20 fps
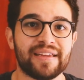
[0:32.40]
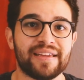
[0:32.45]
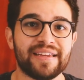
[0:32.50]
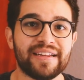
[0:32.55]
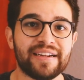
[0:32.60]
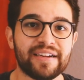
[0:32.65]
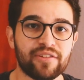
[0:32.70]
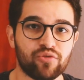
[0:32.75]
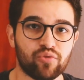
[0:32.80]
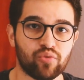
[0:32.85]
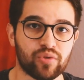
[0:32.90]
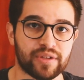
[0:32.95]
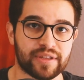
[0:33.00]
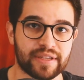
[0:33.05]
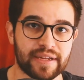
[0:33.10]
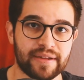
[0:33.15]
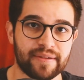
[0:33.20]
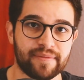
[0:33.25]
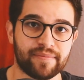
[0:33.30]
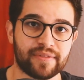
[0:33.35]
Y
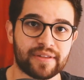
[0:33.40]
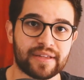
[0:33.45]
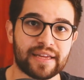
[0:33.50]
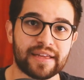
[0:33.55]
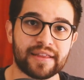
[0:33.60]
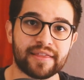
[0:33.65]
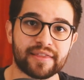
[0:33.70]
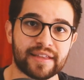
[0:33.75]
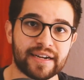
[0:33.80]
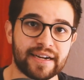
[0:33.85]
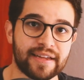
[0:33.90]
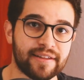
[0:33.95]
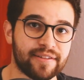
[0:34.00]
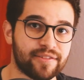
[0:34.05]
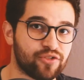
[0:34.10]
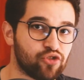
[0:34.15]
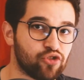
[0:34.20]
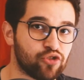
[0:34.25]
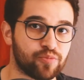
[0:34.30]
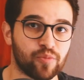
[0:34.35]
resulta que entre
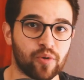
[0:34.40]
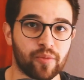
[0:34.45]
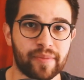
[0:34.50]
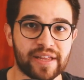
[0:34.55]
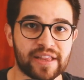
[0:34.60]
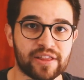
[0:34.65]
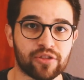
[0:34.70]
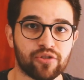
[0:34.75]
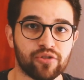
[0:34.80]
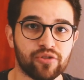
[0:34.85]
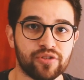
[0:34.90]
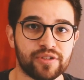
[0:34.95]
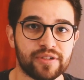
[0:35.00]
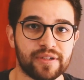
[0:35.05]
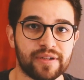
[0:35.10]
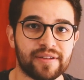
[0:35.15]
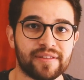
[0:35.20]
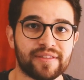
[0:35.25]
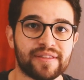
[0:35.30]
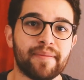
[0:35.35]
estos momentos
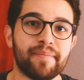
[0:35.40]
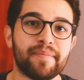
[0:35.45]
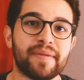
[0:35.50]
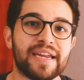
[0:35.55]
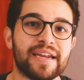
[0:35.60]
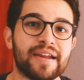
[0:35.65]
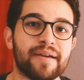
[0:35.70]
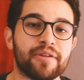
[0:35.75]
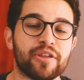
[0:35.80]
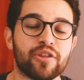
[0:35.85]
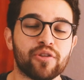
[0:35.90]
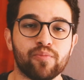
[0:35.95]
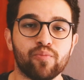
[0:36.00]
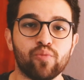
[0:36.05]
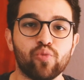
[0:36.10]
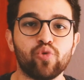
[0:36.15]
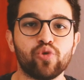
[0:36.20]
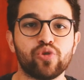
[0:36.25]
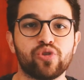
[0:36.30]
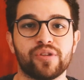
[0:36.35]
también ha habido
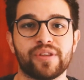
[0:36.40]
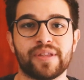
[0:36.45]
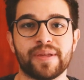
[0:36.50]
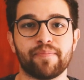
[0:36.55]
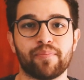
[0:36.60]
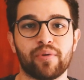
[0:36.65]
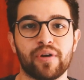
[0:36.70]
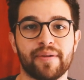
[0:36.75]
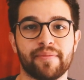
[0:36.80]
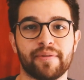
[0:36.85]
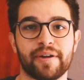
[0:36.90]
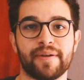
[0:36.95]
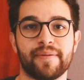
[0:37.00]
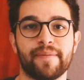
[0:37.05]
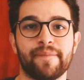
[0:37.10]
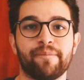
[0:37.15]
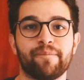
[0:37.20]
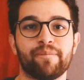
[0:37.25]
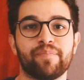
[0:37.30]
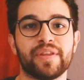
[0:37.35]
mucho tiempo libre
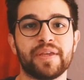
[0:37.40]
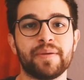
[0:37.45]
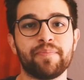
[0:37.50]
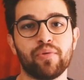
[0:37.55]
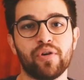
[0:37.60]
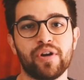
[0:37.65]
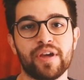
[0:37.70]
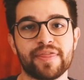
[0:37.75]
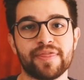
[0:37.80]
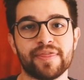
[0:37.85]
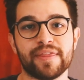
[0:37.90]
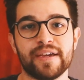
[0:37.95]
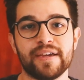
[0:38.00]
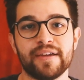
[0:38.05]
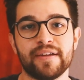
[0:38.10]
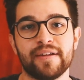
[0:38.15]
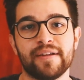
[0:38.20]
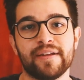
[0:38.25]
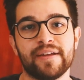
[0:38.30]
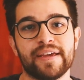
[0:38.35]
y por ende
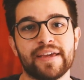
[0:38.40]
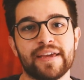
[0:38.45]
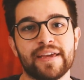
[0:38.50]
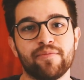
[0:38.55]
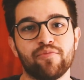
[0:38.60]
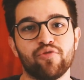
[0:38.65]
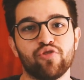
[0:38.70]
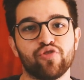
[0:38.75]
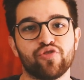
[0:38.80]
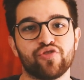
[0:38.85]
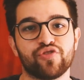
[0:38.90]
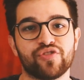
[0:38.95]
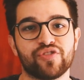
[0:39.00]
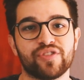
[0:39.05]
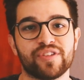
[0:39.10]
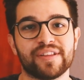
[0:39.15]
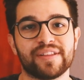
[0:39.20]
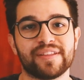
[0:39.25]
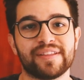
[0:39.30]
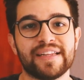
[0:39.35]

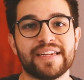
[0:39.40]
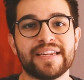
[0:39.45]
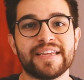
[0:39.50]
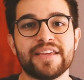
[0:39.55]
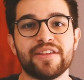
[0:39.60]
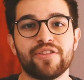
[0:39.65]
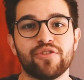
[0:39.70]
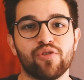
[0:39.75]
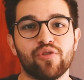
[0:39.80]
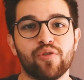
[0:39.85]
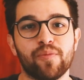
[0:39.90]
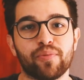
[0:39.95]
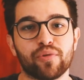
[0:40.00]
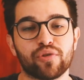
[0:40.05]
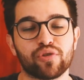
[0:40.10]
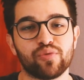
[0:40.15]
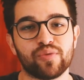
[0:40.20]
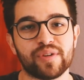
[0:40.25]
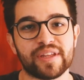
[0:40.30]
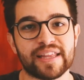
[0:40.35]
hemos tenido
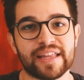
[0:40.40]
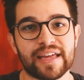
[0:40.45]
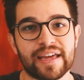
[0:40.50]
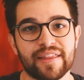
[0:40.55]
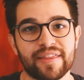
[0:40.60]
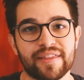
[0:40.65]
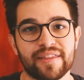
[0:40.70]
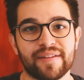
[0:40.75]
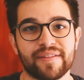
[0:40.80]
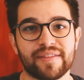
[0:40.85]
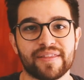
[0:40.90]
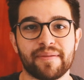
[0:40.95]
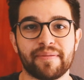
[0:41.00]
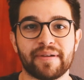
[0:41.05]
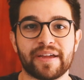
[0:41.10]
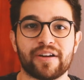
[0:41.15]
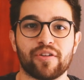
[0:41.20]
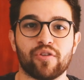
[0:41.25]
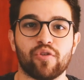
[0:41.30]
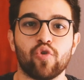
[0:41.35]
oportunidad de
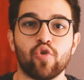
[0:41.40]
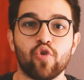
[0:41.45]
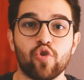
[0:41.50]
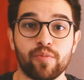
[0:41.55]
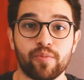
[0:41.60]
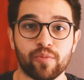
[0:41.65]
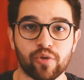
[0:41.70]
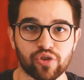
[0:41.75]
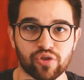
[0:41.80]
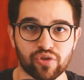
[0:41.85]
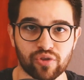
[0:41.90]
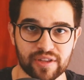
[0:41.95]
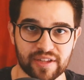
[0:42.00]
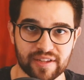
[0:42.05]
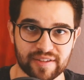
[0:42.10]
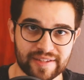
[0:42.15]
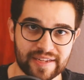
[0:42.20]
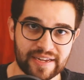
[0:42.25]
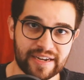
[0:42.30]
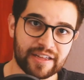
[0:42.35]
ver un montón
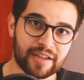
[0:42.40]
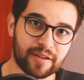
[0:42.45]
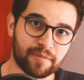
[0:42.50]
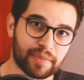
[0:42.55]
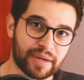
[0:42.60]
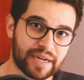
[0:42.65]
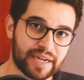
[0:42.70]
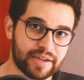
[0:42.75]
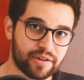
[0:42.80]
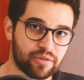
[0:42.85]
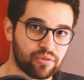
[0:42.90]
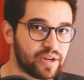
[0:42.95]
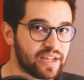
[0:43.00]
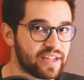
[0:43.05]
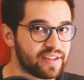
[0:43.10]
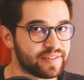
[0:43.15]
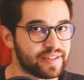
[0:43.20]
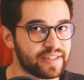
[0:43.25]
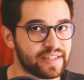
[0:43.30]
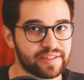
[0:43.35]
de series,
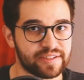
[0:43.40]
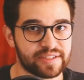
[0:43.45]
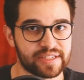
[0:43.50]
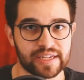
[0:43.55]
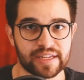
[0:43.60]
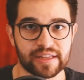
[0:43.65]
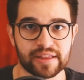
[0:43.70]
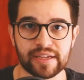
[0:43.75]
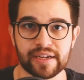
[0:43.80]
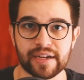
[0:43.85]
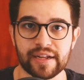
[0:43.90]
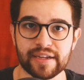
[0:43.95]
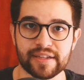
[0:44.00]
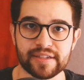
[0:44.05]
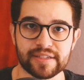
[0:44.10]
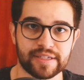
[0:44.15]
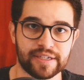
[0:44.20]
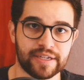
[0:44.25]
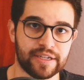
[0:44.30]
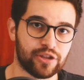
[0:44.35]
películas, etcétera,
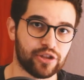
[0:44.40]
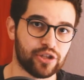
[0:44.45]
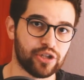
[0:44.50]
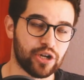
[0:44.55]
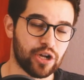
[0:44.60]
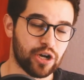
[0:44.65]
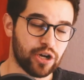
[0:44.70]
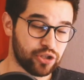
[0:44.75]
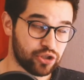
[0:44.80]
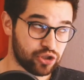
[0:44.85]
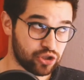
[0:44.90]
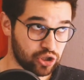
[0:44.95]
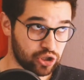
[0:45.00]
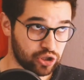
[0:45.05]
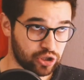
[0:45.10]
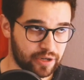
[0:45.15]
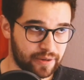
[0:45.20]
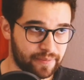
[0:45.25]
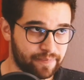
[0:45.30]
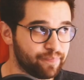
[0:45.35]
etcétera,
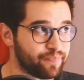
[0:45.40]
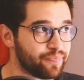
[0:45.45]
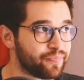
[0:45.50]
etcétera.